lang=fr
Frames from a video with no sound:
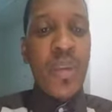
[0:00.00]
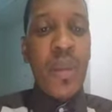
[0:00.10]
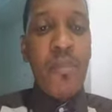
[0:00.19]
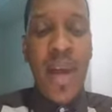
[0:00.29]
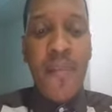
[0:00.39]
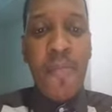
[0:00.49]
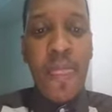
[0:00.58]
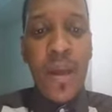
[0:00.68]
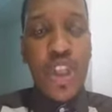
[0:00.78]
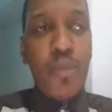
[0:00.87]
Mais
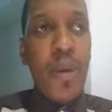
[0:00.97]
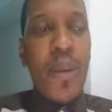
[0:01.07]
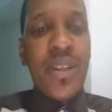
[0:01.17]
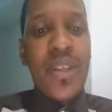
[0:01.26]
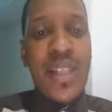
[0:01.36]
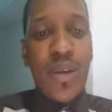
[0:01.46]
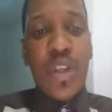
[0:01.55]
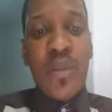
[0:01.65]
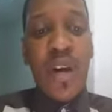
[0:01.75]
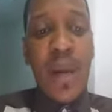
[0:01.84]
je ne peux pas discerner
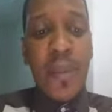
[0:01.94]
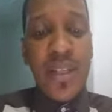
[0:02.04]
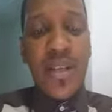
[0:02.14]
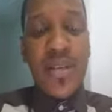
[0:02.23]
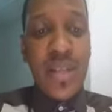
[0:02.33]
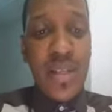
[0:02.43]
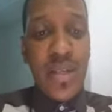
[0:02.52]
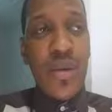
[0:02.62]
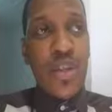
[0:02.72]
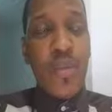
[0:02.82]
uniquement la présence des
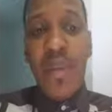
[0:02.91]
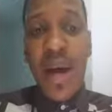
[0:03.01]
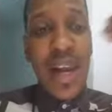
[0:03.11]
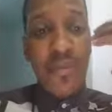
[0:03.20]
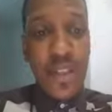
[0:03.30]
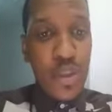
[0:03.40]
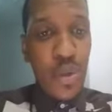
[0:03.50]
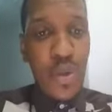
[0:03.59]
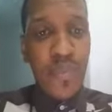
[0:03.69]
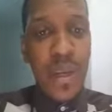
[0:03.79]
anges par la
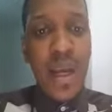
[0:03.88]
vision.